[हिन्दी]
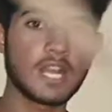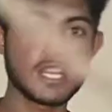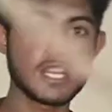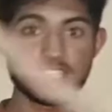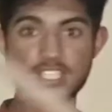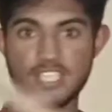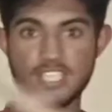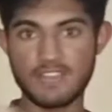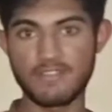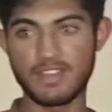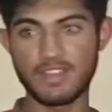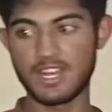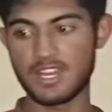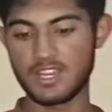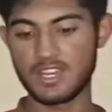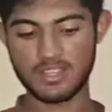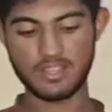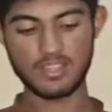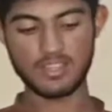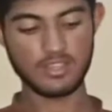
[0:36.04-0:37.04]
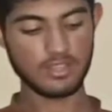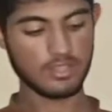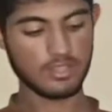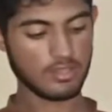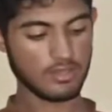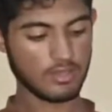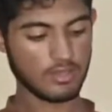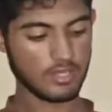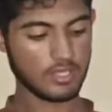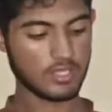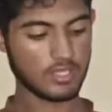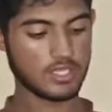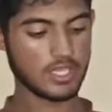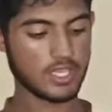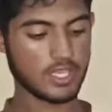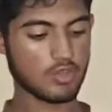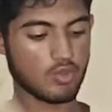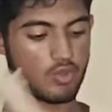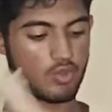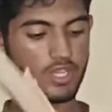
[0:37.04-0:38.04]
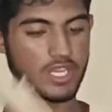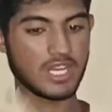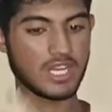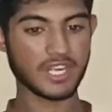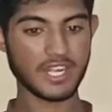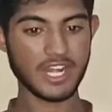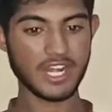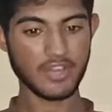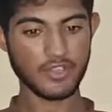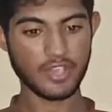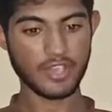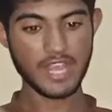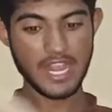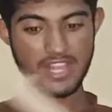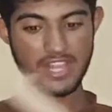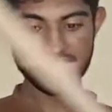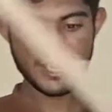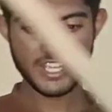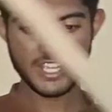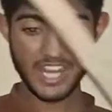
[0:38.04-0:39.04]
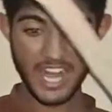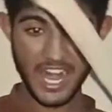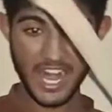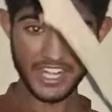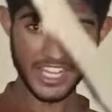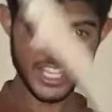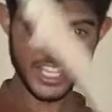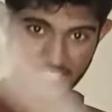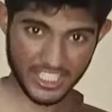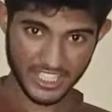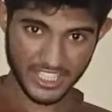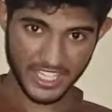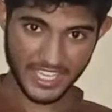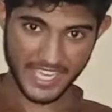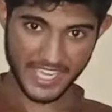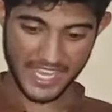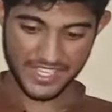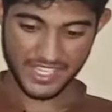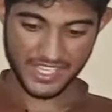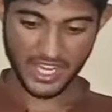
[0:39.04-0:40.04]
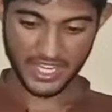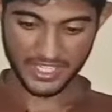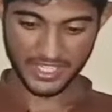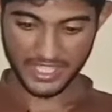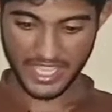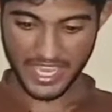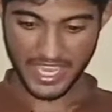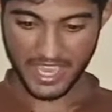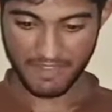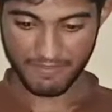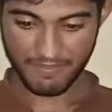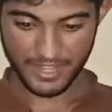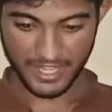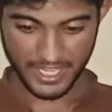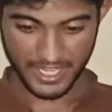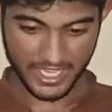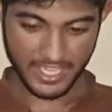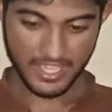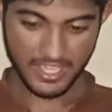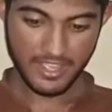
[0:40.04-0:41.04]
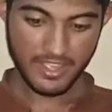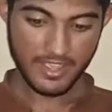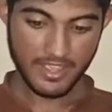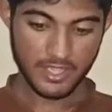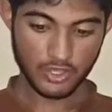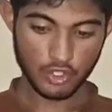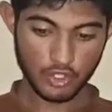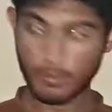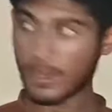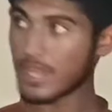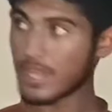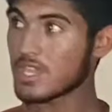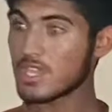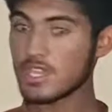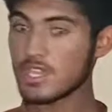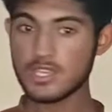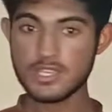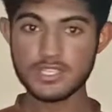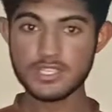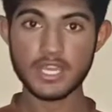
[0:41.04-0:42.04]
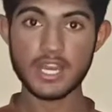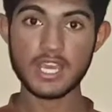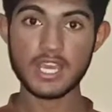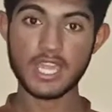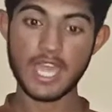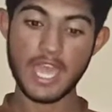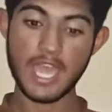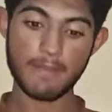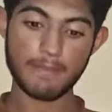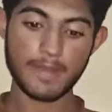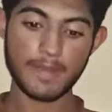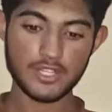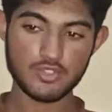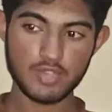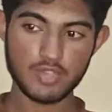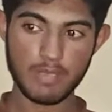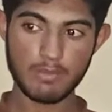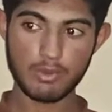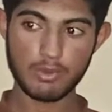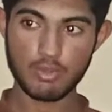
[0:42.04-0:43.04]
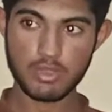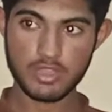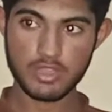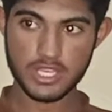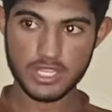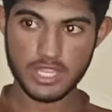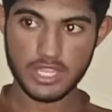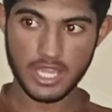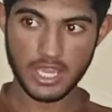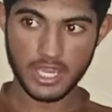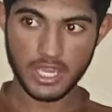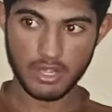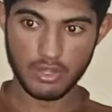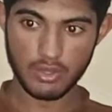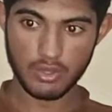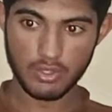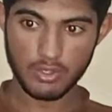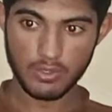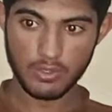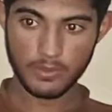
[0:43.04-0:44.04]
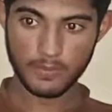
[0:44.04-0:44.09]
गाइस ये वाला ये देखो ये लकड़ी लकड़ी गाइस ये काट के देखते हैं कैसे कटता है या फिर नहीं तो भाई ज़रा कैमरा जो है बिल्कुल सीधा कर लो